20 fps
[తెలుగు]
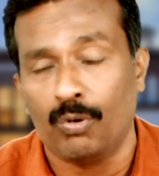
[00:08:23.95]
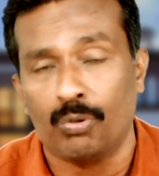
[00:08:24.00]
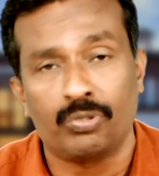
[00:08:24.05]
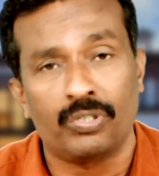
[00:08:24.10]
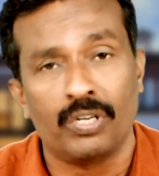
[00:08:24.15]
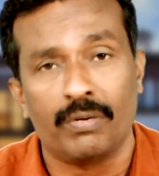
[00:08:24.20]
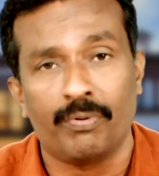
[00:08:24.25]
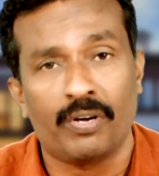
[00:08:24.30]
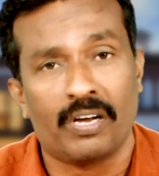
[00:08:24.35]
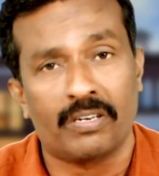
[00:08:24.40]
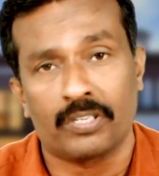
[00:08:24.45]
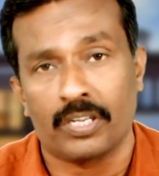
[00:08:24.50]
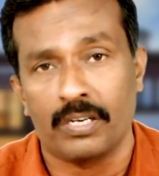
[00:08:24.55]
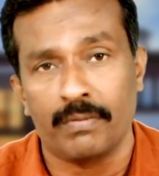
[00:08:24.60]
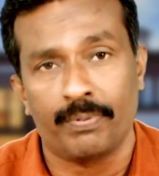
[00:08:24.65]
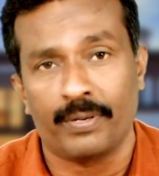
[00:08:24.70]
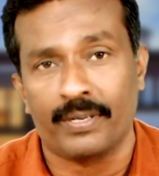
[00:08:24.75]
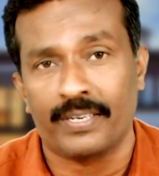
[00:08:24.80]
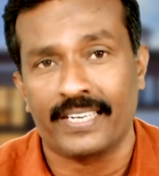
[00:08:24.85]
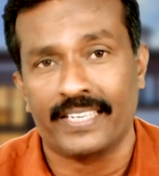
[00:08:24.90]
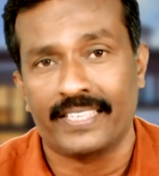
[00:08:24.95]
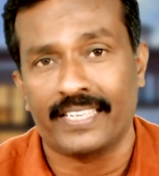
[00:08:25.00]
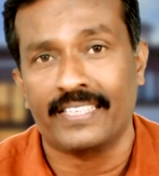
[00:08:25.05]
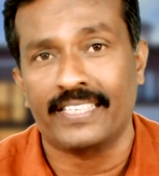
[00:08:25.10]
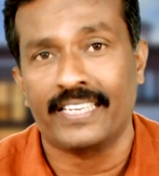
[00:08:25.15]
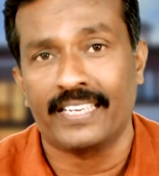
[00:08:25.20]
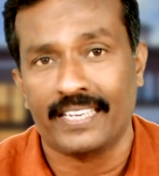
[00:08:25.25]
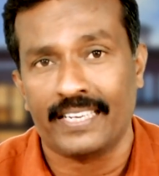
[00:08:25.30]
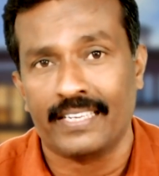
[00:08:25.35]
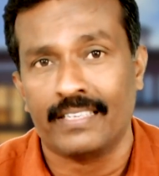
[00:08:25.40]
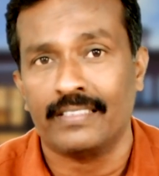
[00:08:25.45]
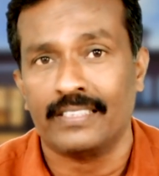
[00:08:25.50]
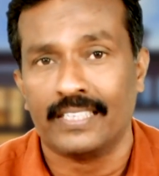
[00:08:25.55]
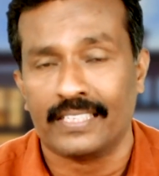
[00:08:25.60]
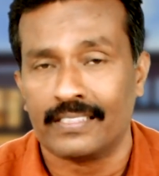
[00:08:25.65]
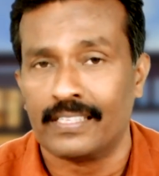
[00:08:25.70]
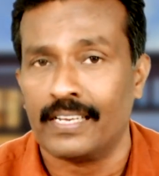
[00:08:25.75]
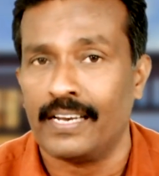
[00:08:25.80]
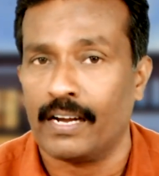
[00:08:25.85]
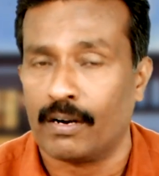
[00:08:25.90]
యోసేఫ్ గారు చనిపోయారు కదా నేనేం
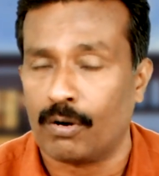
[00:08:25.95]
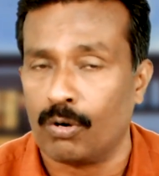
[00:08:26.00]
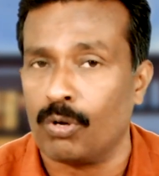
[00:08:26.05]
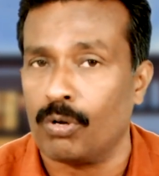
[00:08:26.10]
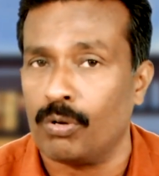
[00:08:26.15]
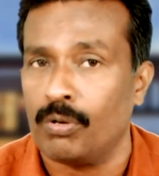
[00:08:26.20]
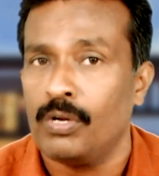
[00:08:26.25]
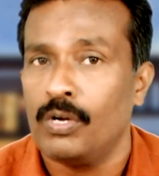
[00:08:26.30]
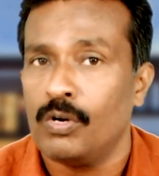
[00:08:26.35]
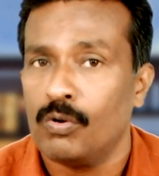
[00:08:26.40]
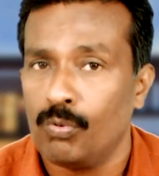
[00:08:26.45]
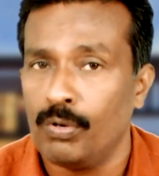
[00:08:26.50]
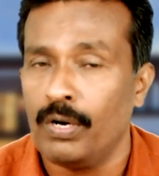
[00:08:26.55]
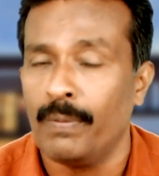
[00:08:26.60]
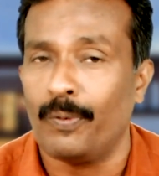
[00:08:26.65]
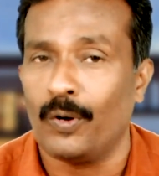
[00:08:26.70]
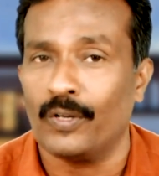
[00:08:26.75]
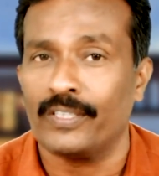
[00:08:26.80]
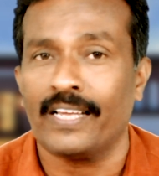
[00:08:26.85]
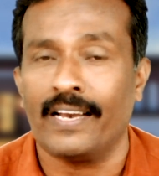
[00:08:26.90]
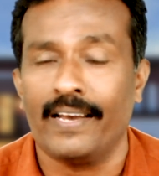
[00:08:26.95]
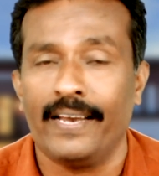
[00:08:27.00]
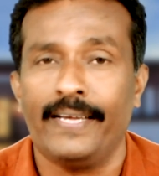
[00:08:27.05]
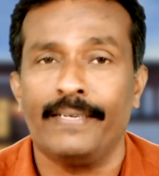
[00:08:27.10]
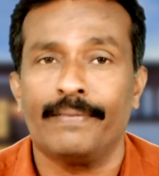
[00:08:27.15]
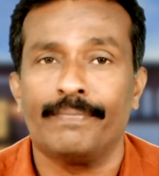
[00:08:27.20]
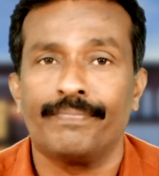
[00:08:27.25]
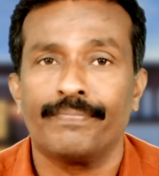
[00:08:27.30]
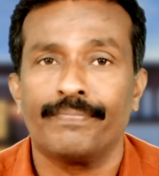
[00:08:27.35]
చేస్తాను ఎక్కడో ఉండిపోతానులే